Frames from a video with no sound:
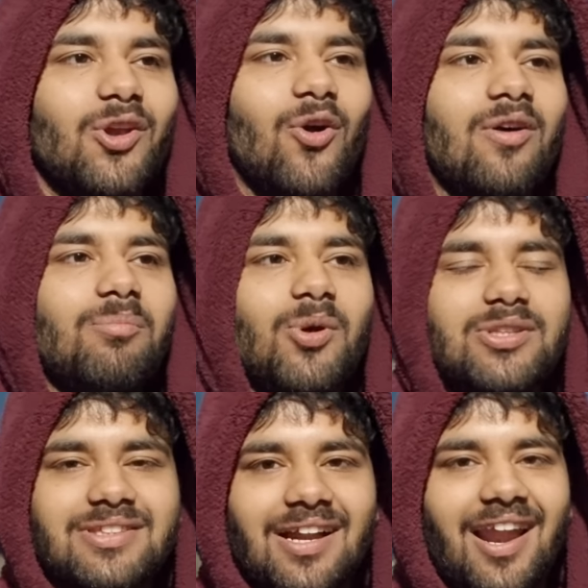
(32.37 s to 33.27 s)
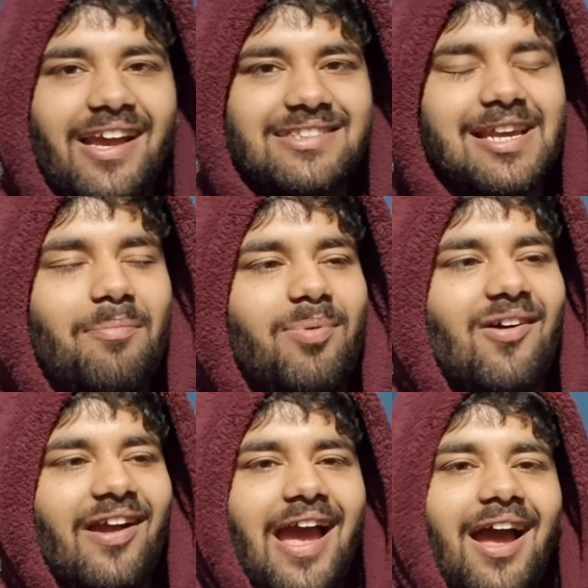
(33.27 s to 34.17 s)
क्यों बहुत तगड़ा एक
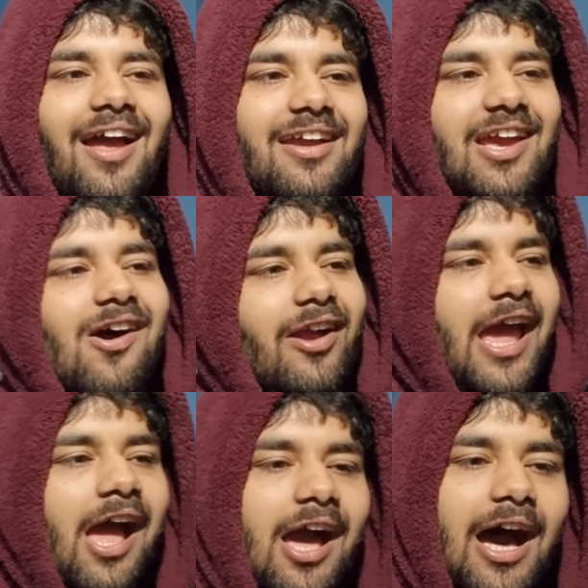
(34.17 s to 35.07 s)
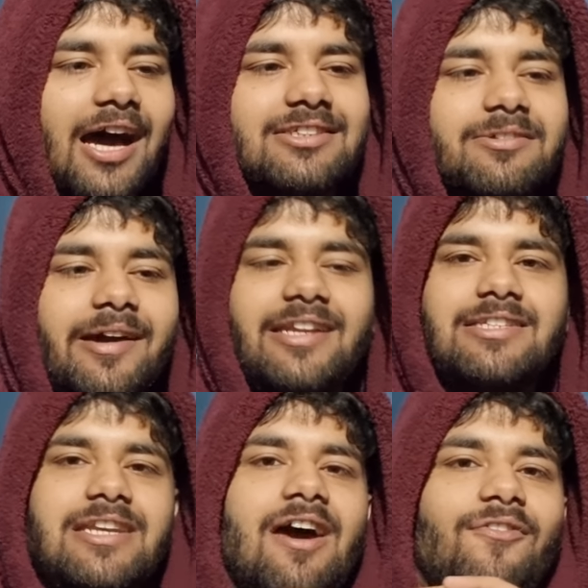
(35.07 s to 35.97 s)
स्यापा हो गया क्या हो गया आज हमारे
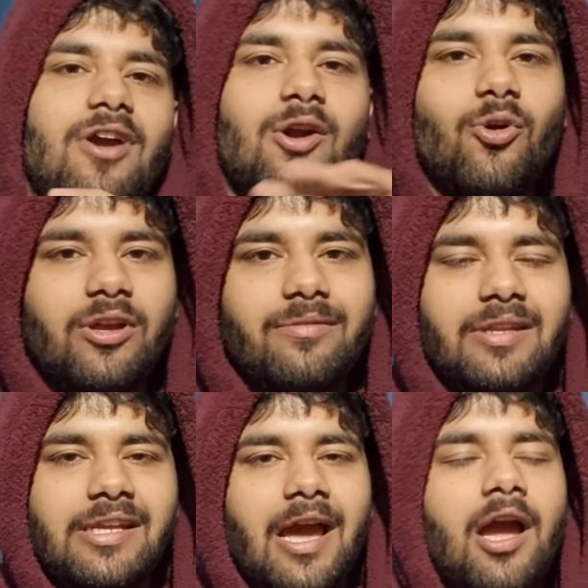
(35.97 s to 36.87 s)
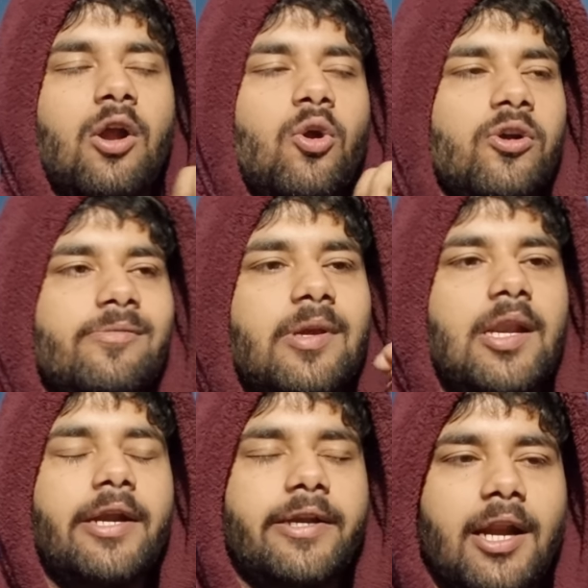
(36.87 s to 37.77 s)
स्टाफ का कोई भी नहीं आया कोई भी
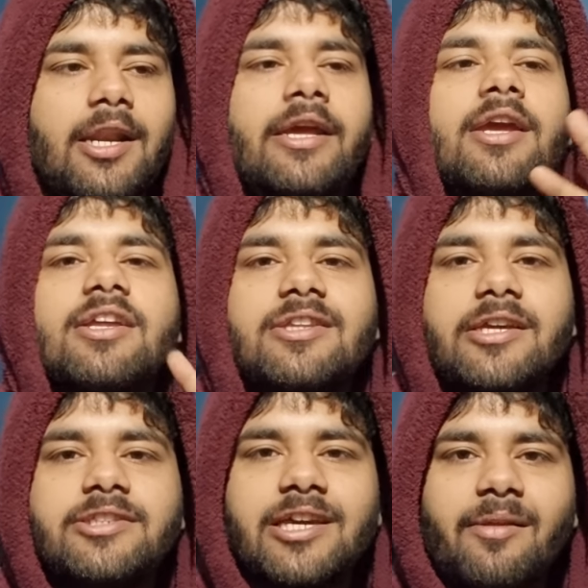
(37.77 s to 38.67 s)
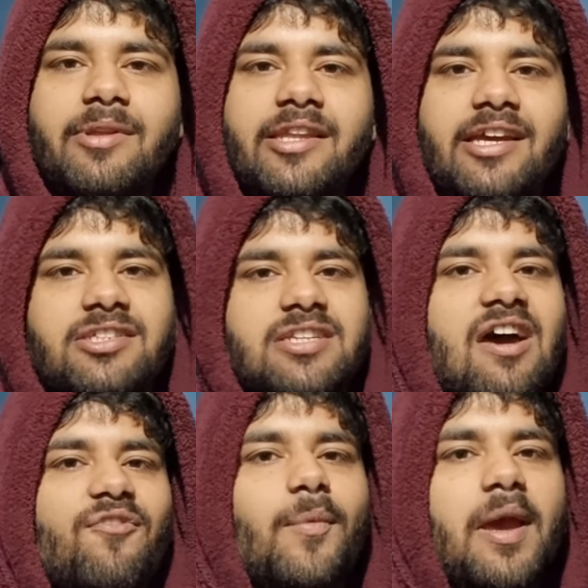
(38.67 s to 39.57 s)
लिटरली तीन चार बंदे हैं
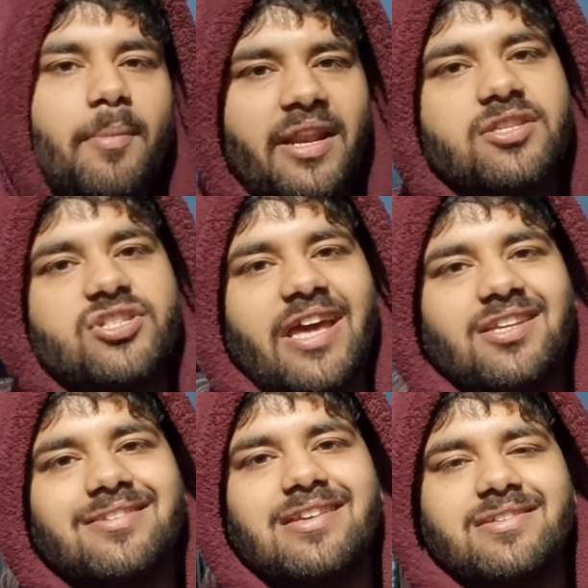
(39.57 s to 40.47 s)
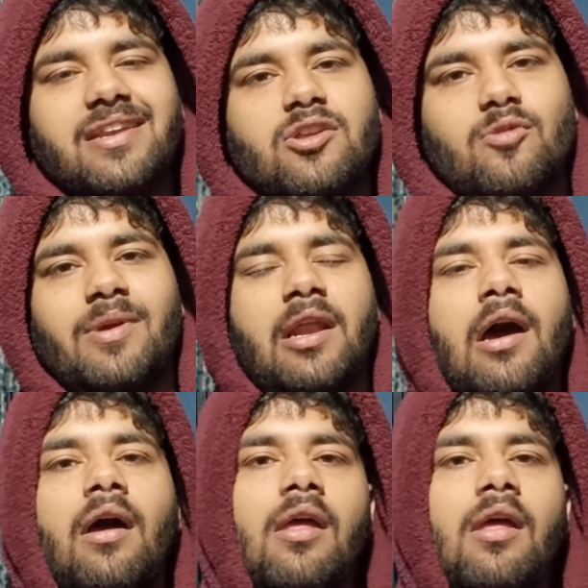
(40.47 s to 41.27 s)
स्टाफ में मेरे जेरिस किचन है जो मेरा